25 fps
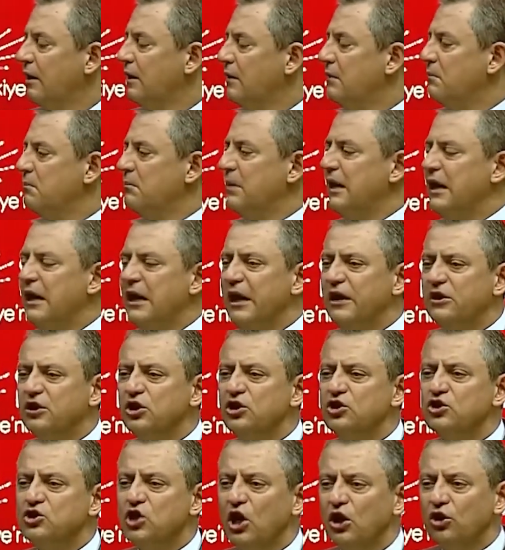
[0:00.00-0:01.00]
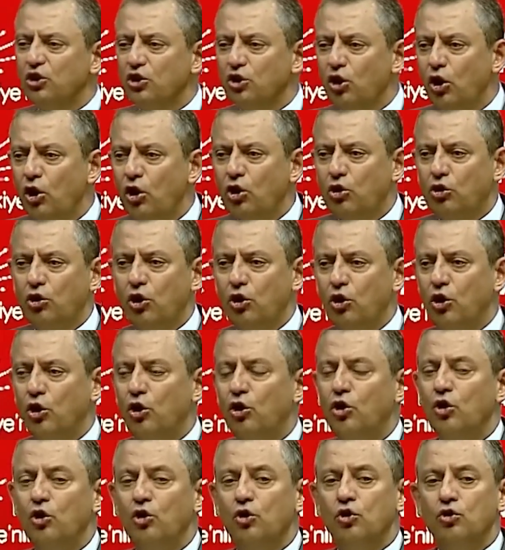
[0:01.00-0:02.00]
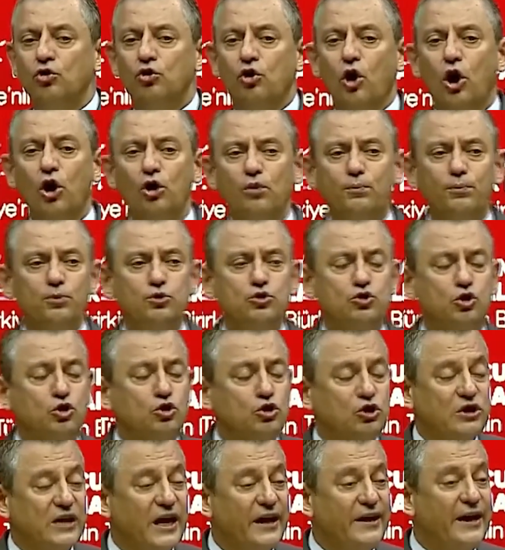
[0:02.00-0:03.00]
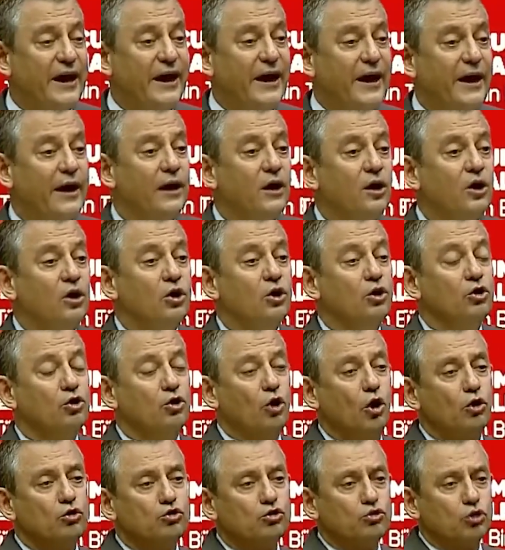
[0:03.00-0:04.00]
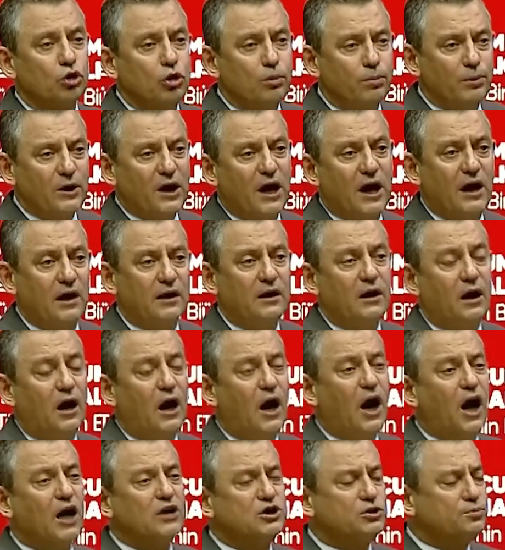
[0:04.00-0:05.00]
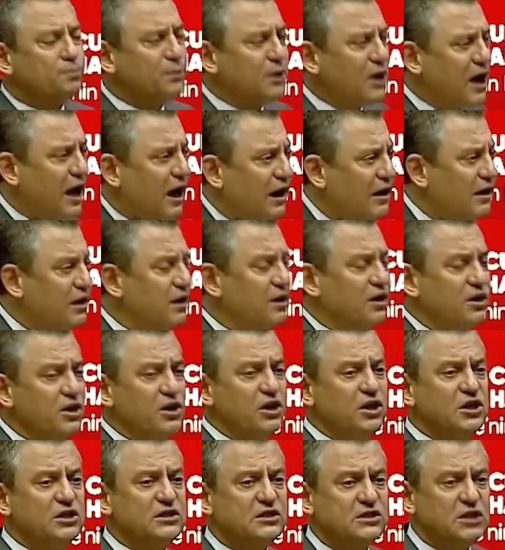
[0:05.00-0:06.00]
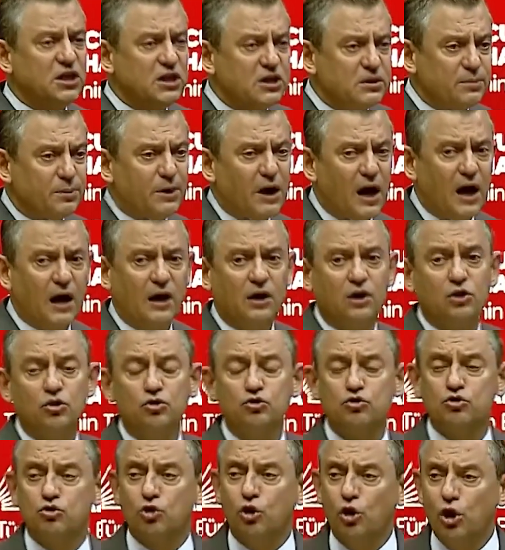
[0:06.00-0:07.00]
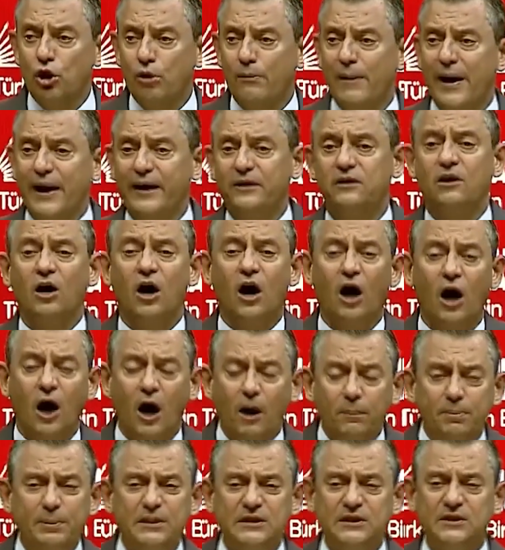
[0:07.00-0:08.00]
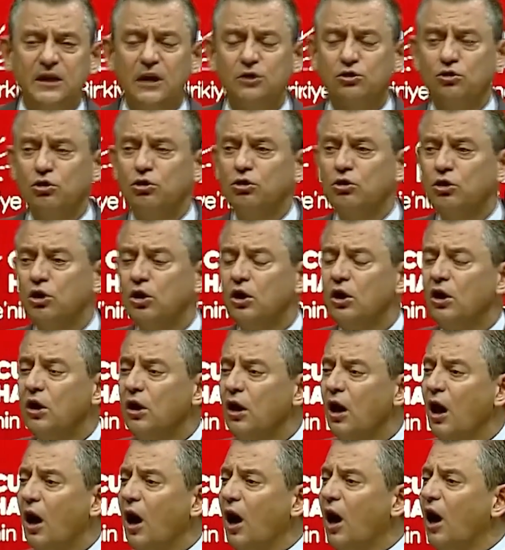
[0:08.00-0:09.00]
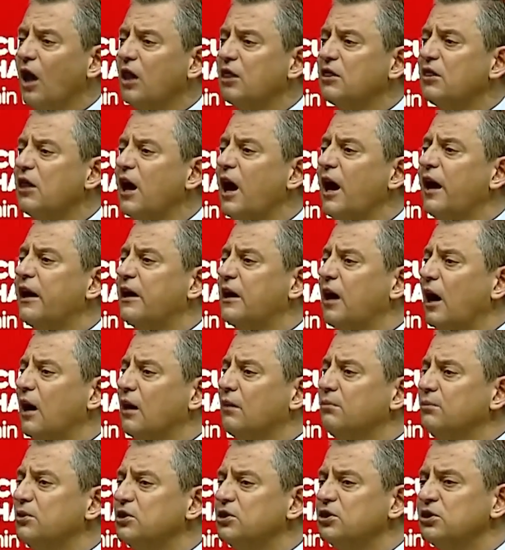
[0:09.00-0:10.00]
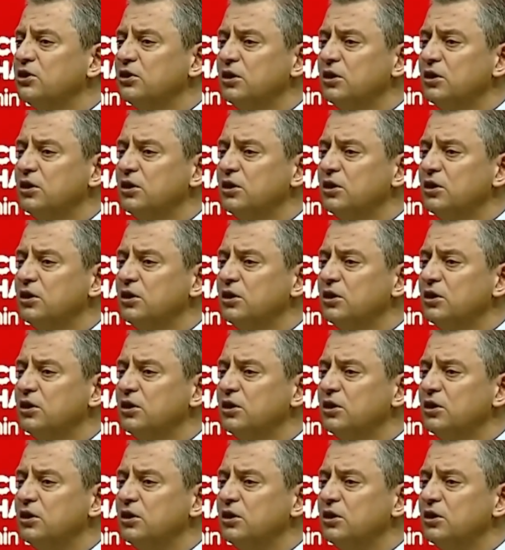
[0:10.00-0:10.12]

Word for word: milletin canını oku, dört buçuk sene yoksul bırak, aç bırak, işsiz bırak, zulmet, hapiste tut, altı ay kalmış,